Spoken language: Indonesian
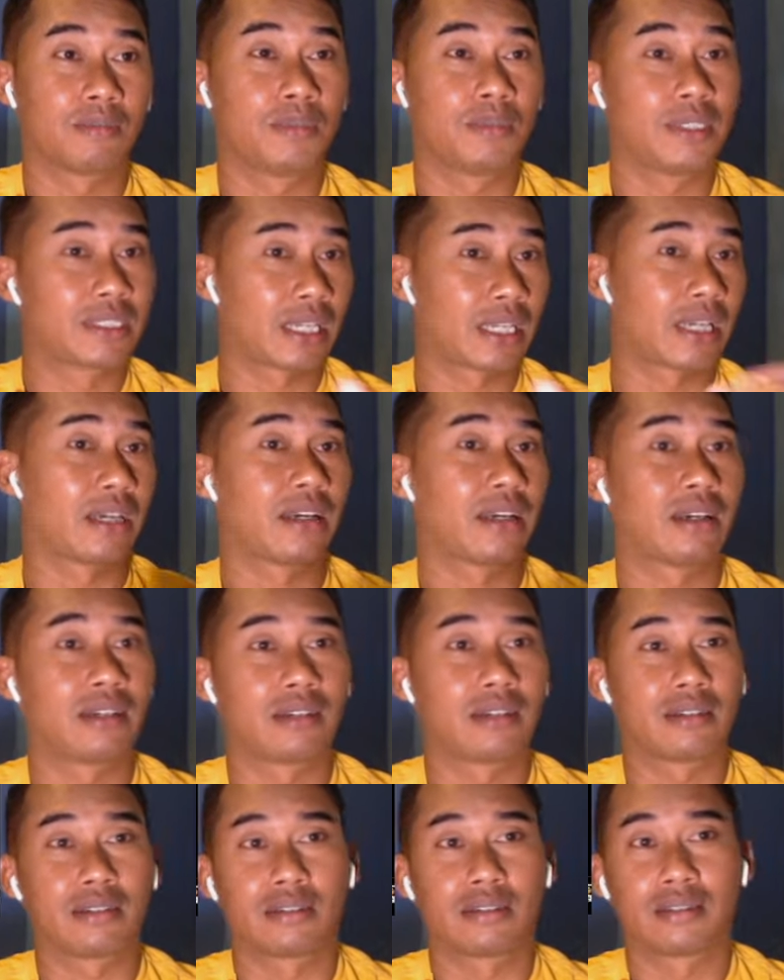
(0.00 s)

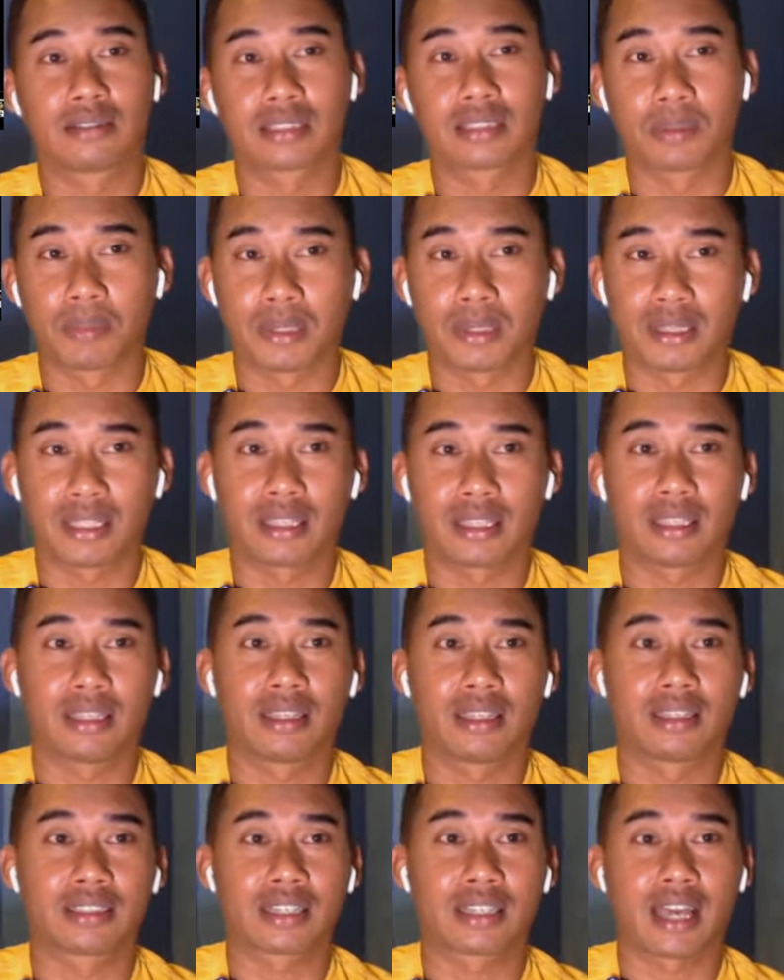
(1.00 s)
bisa
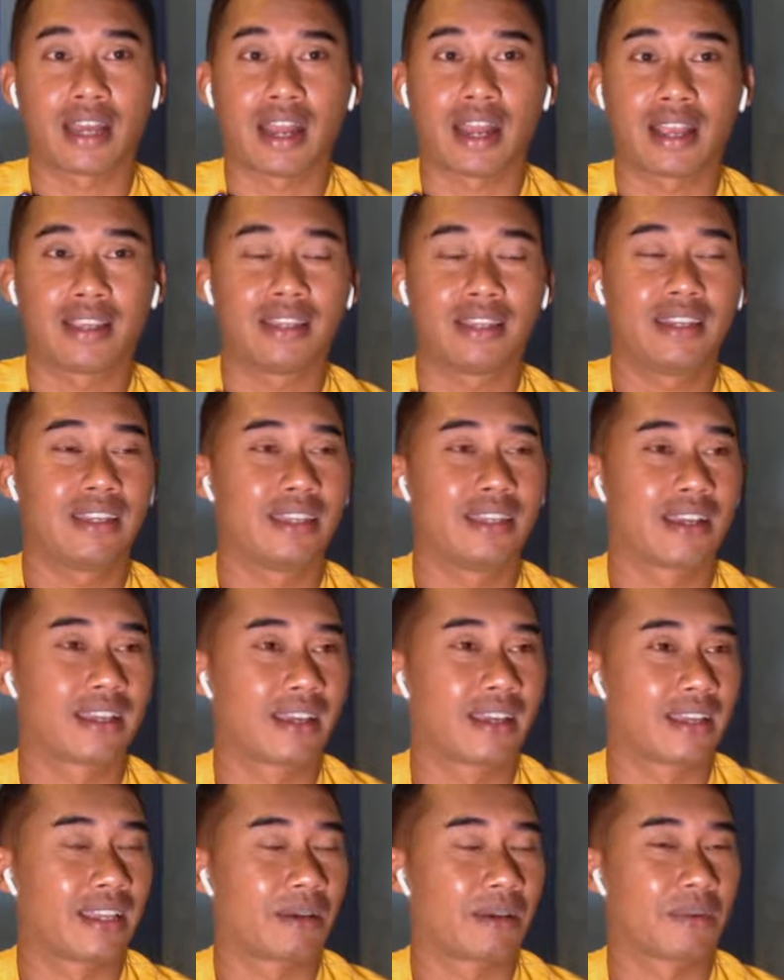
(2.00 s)
seperti sekarang ini ya
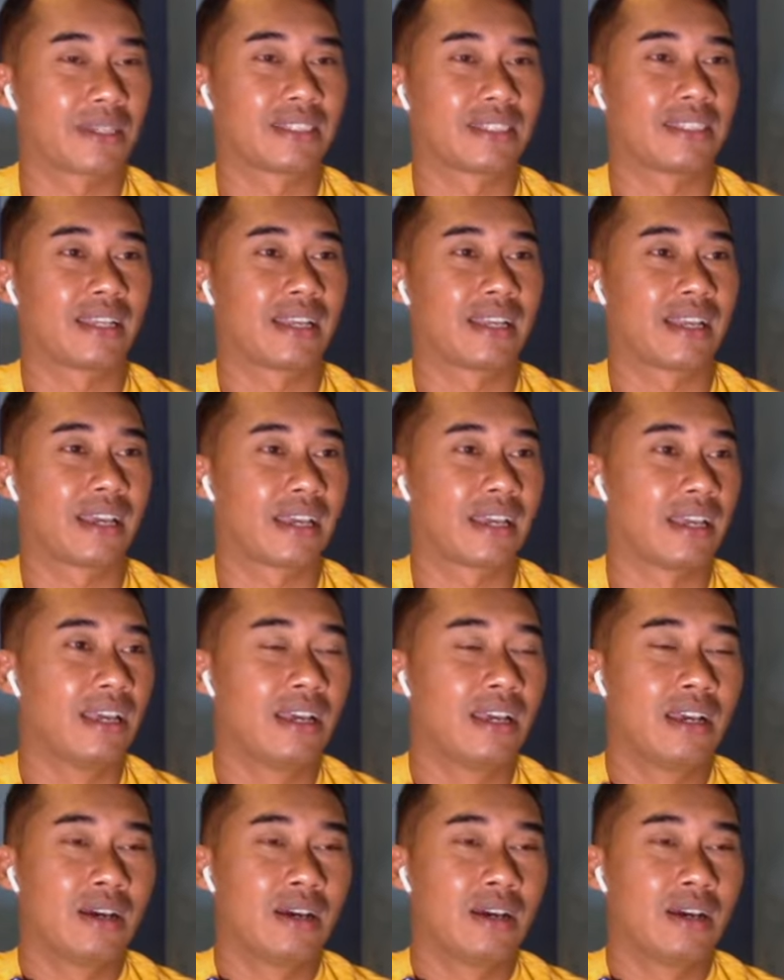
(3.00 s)
geng ya pastinya geng.